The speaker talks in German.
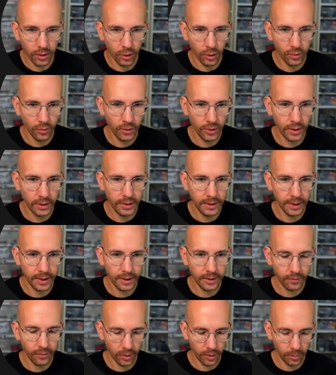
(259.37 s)
können wir hier
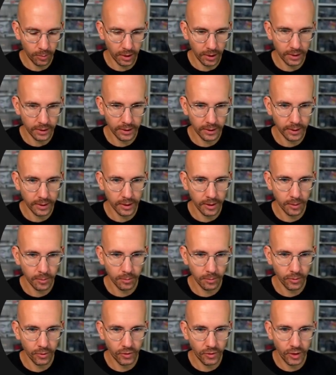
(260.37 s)
einfach mal
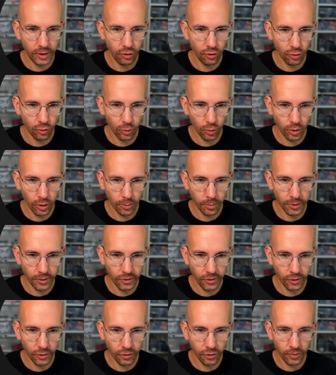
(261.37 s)
eingeben Seed Studio
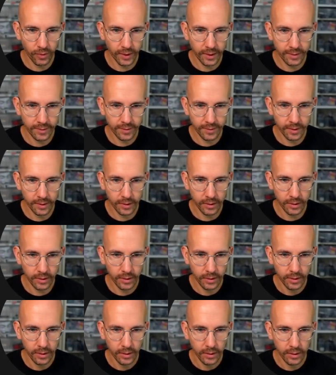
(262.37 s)
beziehungsweise
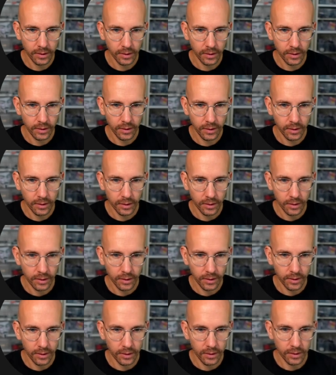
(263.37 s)

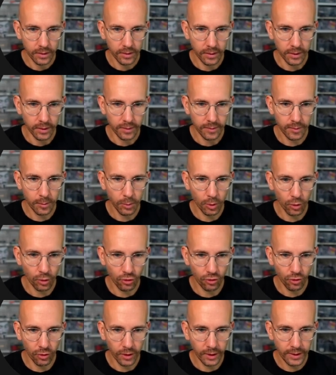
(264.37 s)
da sind wir doch
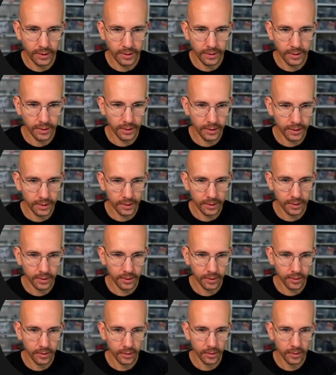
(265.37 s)
schon
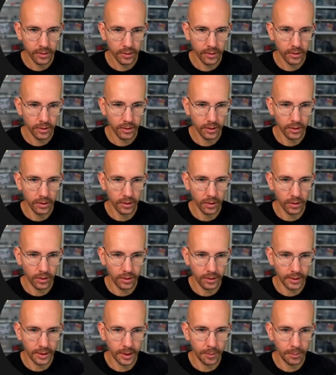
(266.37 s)
richtig.
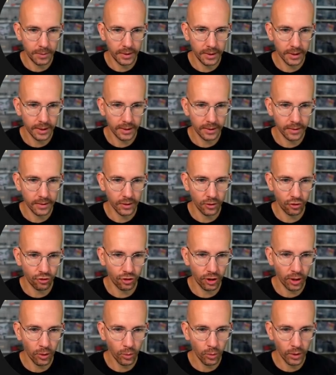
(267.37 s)
Ich gebe direkt
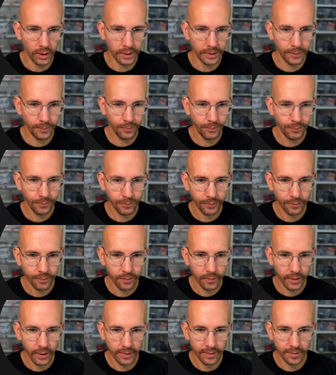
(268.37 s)
Ciao ein.
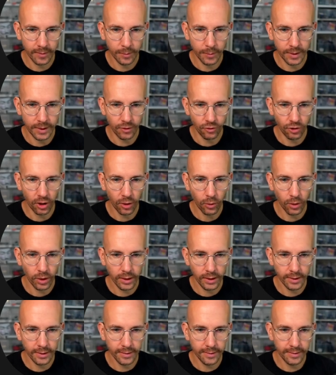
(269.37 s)
Das ist nämlich die
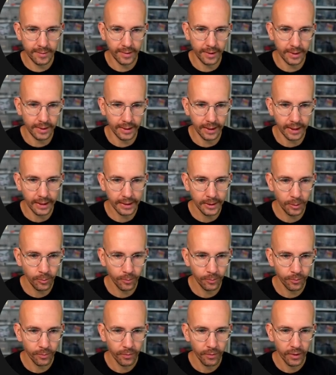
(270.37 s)
Ciao-Reihe
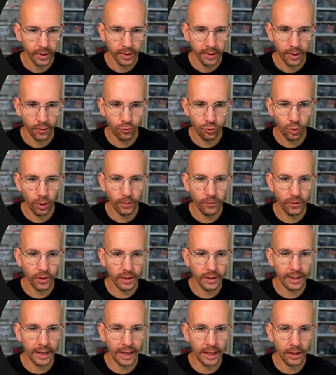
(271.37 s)
C3,
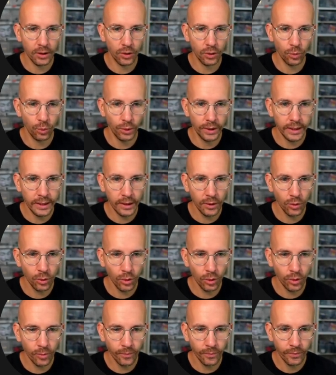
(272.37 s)
Framework
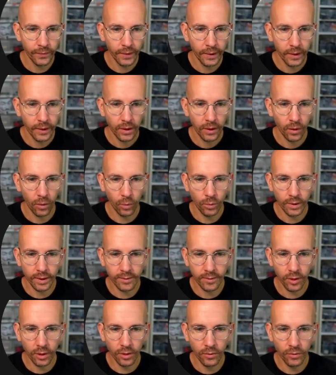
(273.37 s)
Arduino. Und
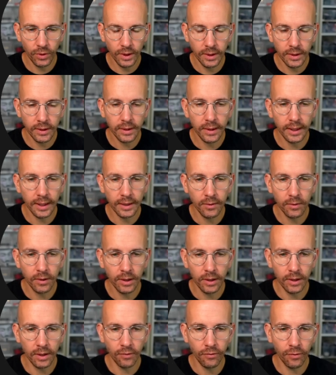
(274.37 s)
jetzt können wir hier
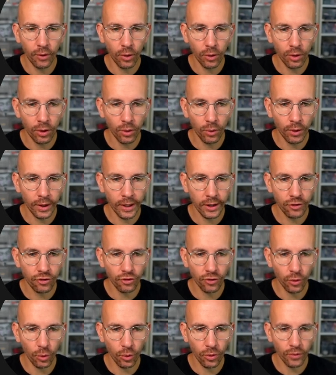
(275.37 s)
entweder die Default
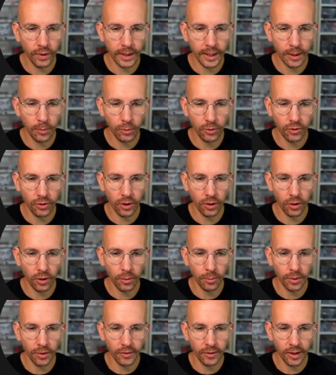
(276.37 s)
Location oder wir geben uns dann auch
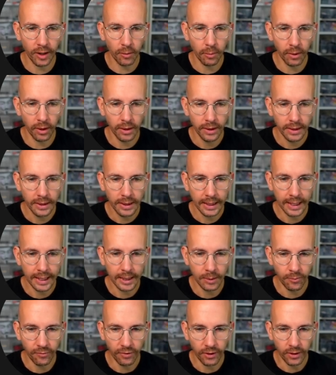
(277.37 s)
einmal selber
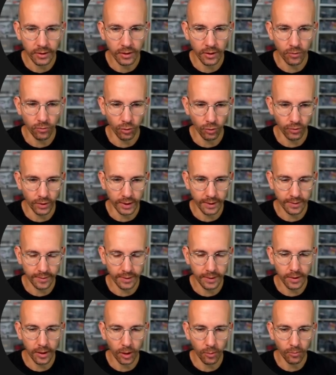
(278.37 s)
einen Pfad an, wo wir das
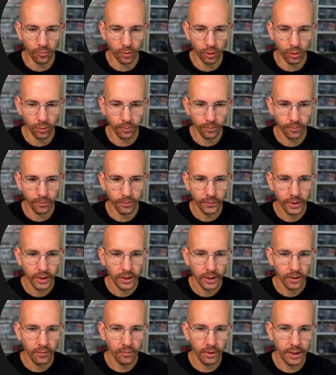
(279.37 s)
hinhaben wollen.
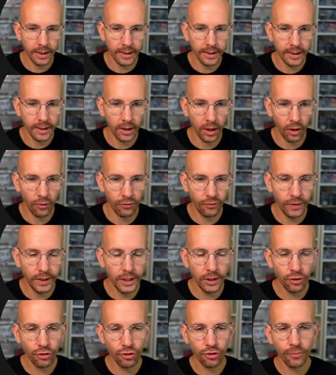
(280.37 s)
Wir klicken auf
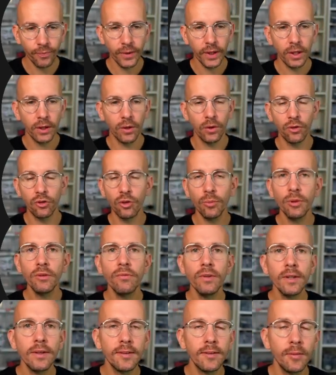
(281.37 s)
Finish und
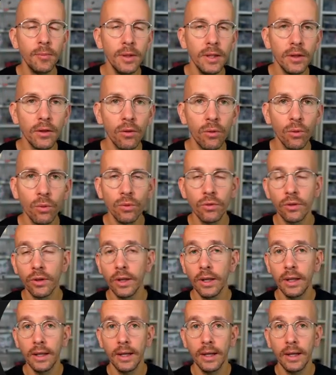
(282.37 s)
somit wird jetzt im Hintergrund